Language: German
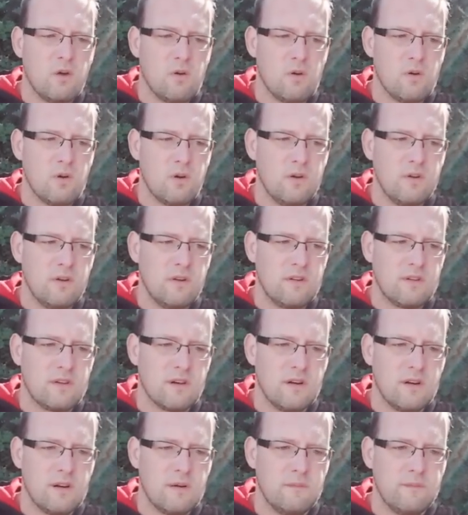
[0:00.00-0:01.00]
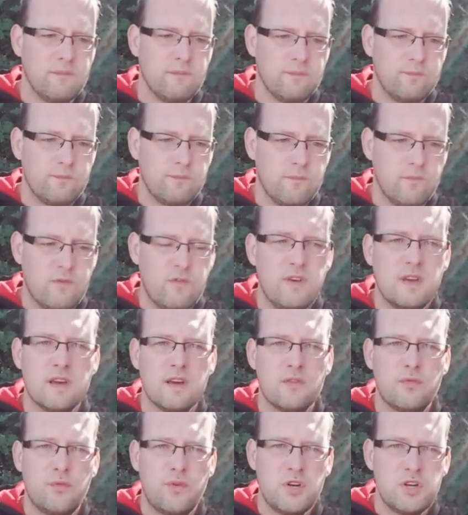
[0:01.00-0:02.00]
Und ähm,
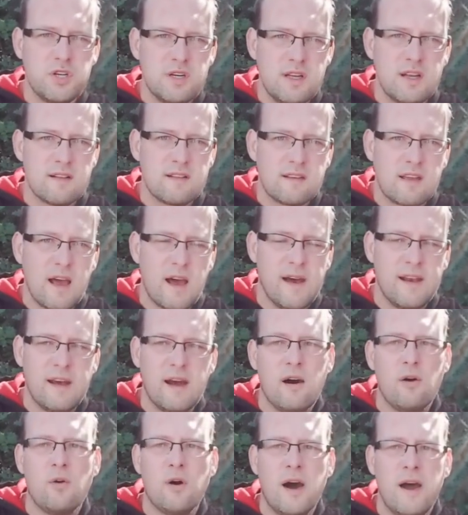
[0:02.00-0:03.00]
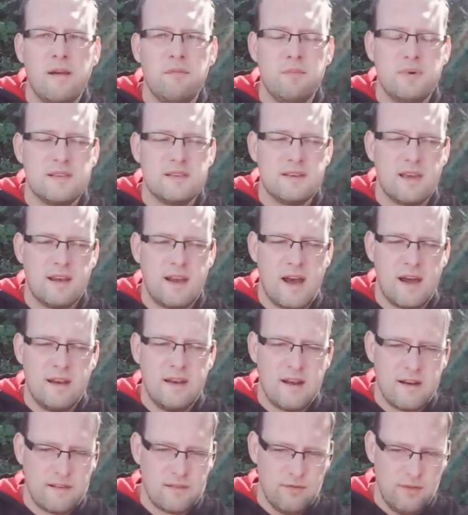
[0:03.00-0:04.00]
wir fischen jetzt gerade auch ein bisschen
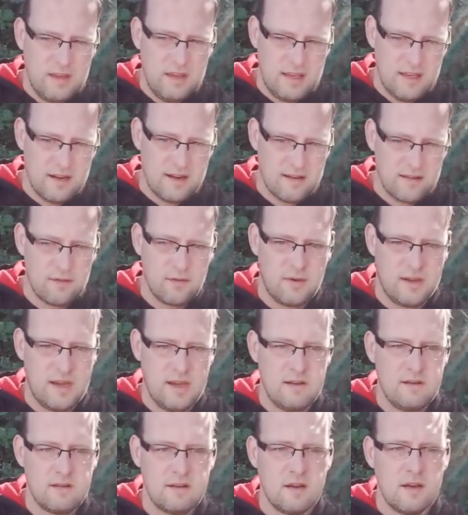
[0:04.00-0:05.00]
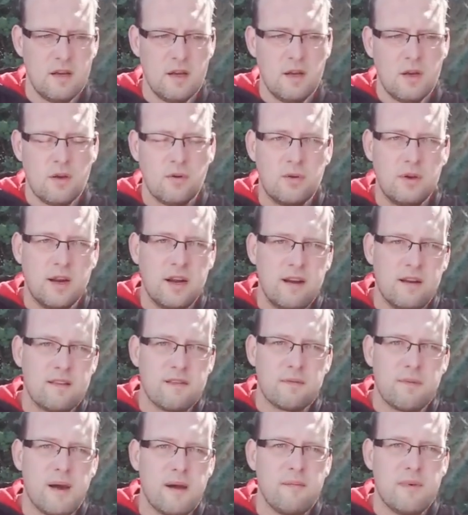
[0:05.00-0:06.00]
anders, wie ihr das so kennt und halt
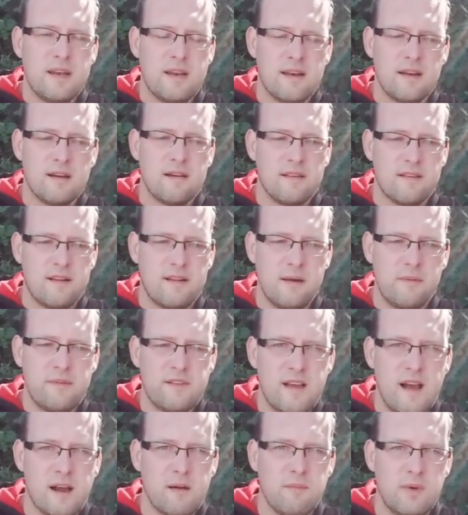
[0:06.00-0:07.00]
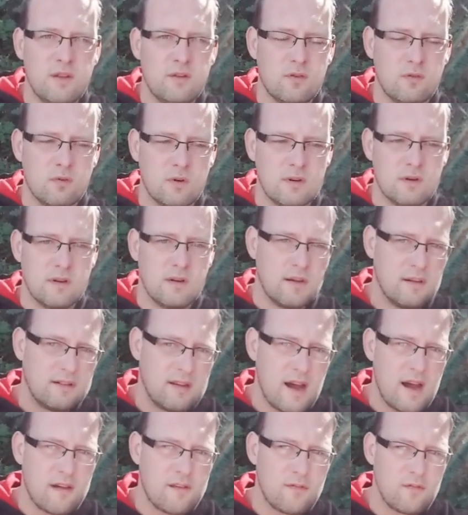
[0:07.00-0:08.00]
zwar mit der Selbsthakmethode.
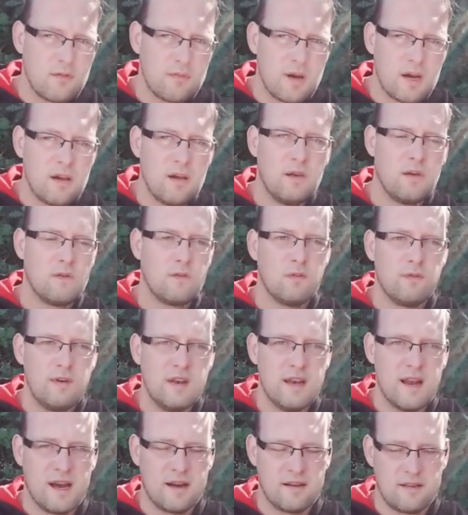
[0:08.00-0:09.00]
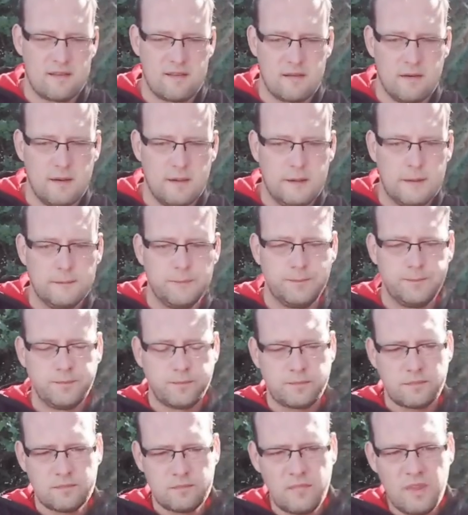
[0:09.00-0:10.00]
Tagsüber sowie nachts.
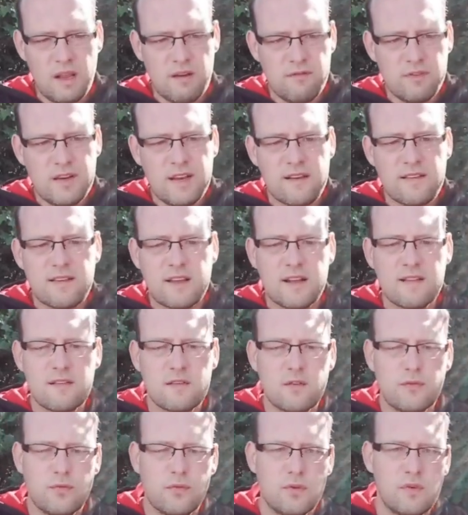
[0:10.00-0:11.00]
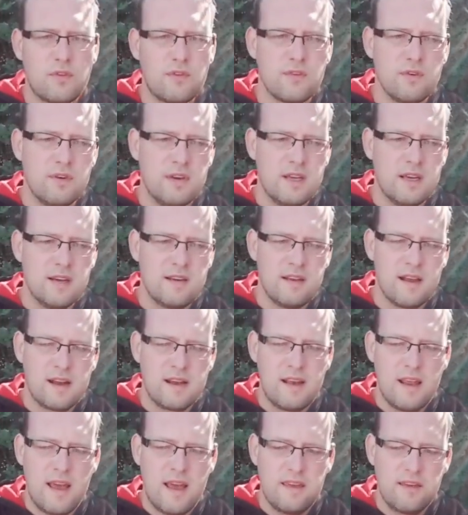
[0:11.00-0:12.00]
Wie das Ganze funktioniert,
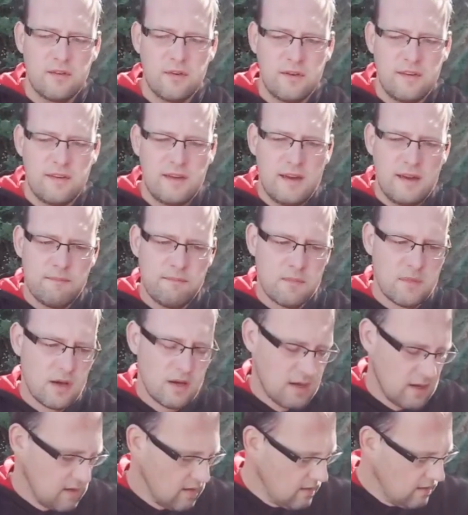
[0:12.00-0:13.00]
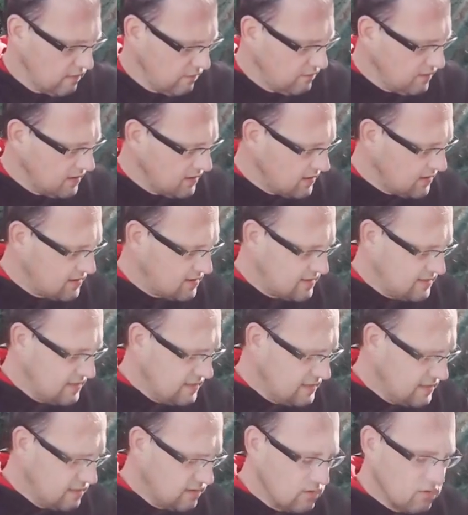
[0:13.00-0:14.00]
erkläre ich euch eben. Wir
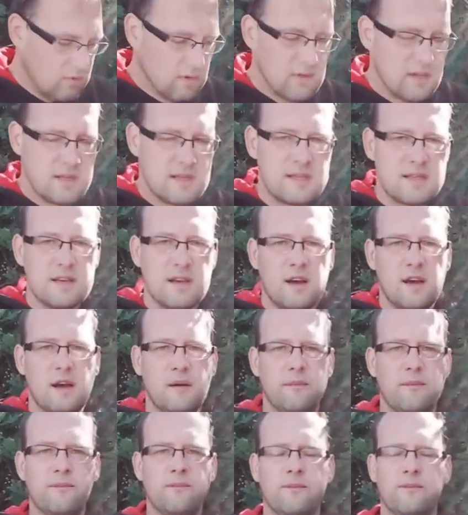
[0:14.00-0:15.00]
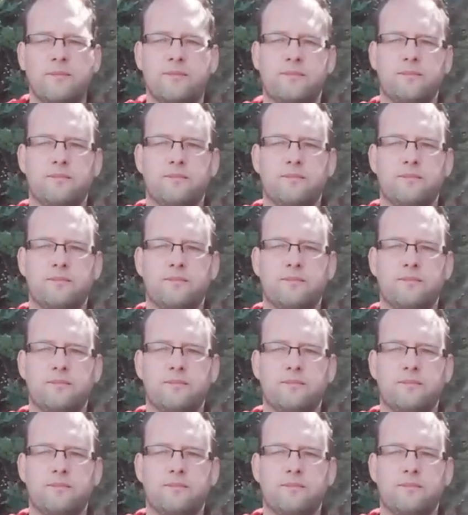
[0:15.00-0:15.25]
ziehen uns ähm,